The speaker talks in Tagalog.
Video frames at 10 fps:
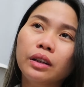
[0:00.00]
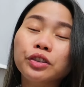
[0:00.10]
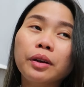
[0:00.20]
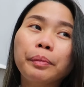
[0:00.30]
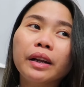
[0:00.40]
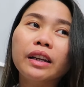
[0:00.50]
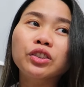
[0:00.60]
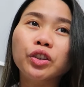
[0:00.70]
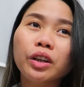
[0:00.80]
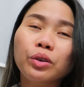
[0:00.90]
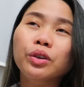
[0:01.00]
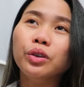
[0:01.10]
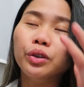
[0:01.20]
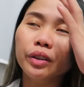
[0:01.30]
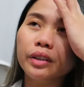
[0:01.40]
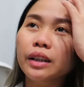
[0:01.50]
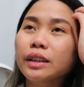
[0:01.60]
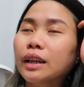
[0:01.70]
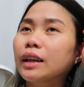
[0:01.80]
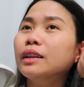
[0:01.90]
So, syempre, nag-enjoy ako noon,
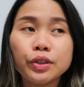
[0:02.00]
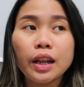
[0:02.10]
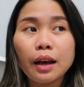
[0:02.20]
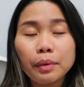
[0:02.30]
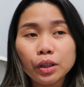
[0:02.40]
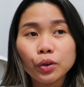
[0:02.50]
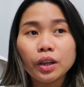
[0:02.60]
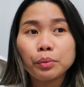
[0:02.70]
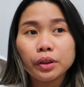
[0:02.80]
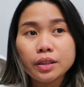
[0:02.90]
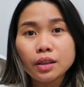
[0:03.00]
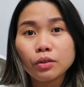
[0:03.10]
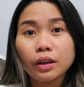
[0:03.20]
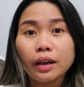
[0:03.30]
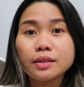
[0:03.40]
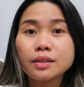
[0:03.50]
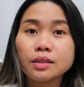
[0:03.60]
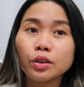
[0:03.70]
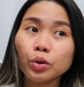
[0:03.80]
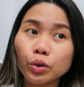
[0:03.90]
ganyan. So, nalaman ko, nabuntis ako, guys,
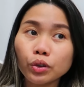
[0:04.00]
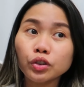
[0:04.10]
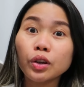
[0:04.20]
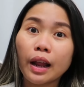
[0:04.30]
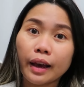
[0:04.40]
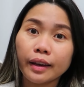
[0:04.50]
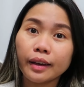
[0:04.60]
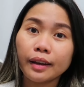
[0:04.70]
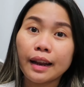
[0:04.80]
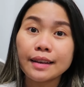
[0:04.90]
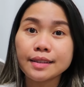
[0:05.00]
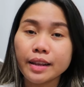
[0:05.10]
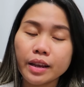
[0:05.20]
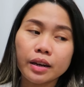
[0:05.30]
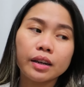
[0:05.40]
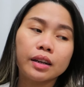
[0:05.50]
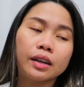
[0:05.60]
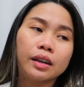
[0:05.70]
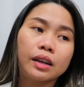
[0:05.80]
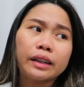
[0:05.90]
noong July last year.
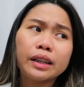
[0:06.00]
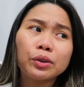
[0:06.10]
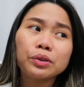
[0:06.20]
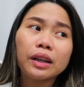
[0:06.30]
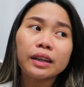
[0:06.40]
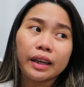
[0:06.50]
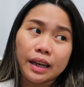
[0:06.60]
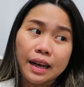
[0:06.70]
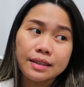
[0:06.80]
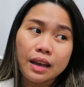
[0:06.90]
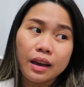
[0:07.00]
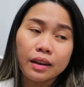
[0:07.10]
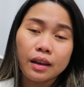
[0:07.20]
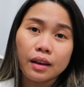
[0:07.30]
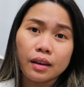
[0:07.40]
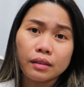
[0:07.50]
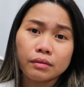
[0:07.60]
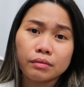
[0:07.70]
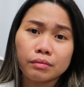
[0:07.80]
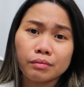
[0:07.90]
Hindi ko talaga inaasahan na
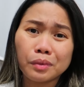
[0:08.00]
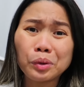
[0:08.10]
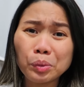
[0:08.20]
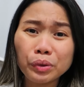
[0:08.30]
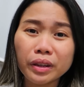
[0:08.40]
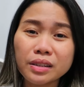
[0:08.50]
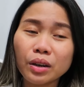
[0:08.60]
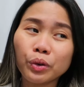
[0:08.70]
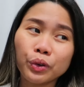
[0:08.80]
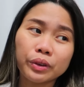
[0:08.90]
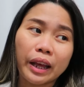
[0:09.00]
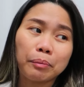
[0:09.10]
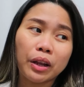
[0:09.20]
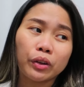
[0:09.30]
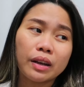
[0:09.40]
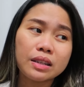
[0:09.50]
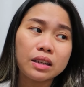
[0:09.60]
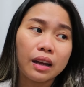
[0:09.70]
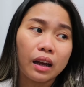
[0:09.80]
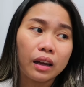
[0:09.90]
mabubuntis ako nung time na yun.
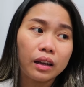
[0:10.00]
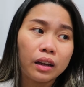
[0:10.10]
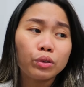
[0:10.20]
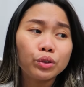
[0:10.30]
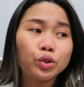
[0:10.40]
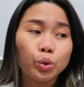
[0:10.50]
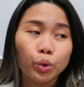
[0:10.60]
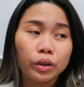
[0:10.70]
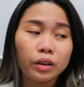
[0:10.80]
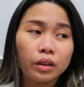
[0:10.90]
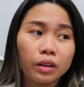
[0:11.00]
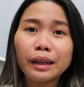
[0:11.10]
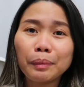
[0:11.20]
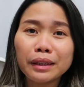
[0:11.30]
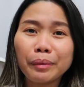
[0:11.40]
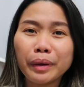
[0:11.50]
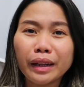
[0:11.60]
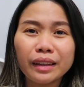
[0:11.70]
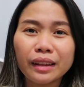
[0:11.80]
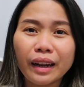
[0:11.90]
Kasi nga, nung June, hindi naman kami
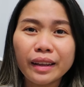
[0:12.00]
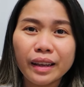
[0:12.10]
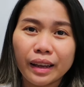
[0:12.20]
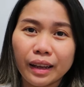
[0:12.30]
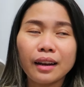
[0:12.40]
nagtatry eh.